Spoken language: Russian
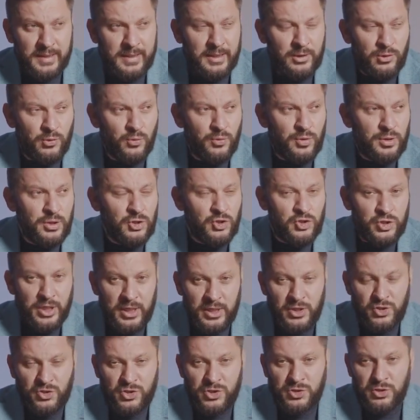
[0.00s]
которые
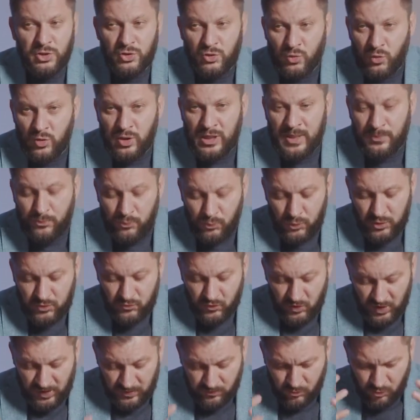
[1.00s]
женщины только по
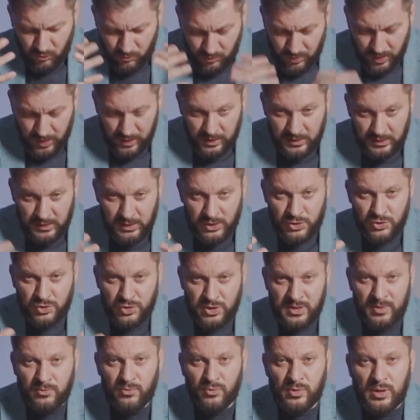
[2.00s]
своему
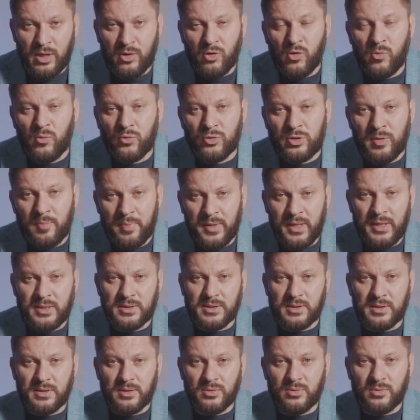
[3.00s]
биологическому какому-то
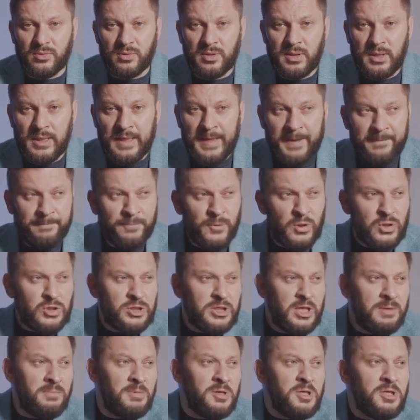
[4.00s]
признаку. Но
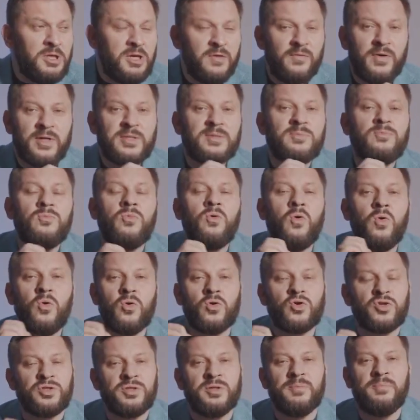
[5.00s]
с ними
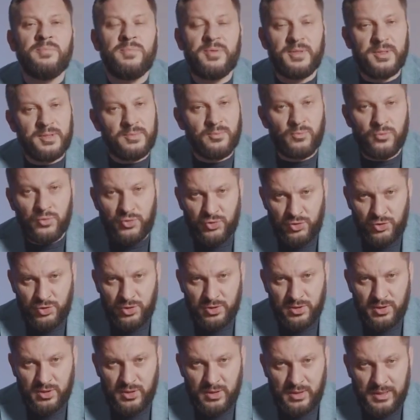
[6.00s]
невозможно быть
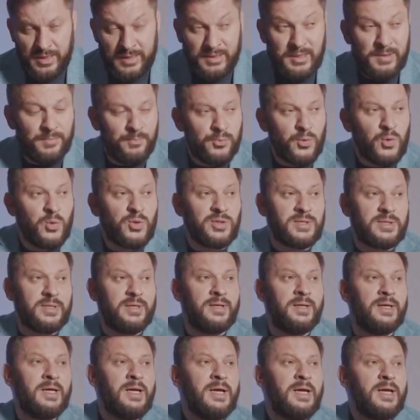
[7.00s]
мужчиной. Они
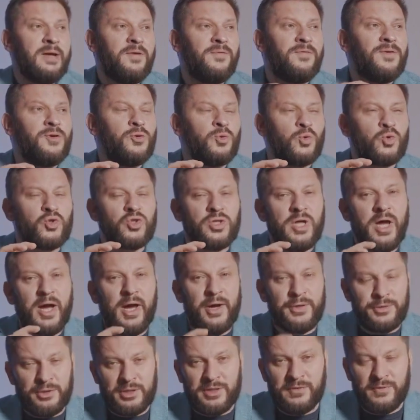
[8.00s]
просто
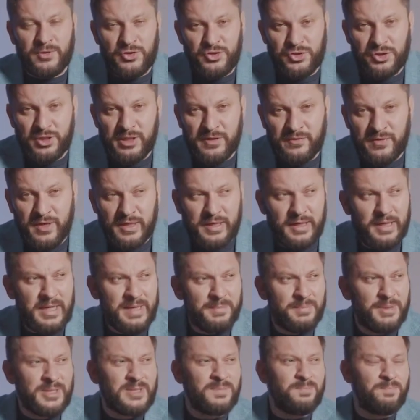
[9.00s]
вынуждают этого человека
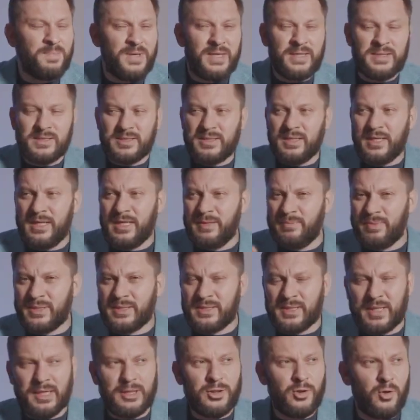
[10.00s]
либо спиться, либо
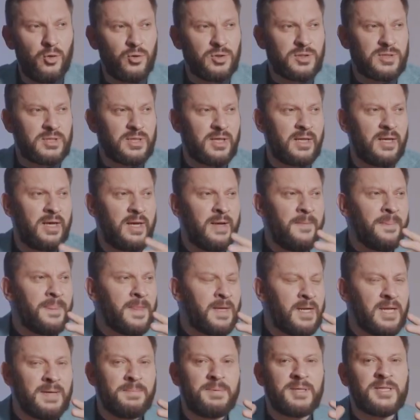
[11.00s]
сколоться,
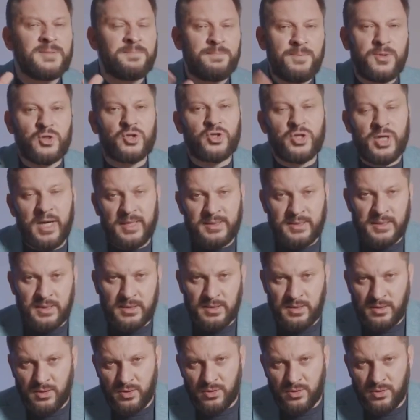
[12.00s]
либо сбежать от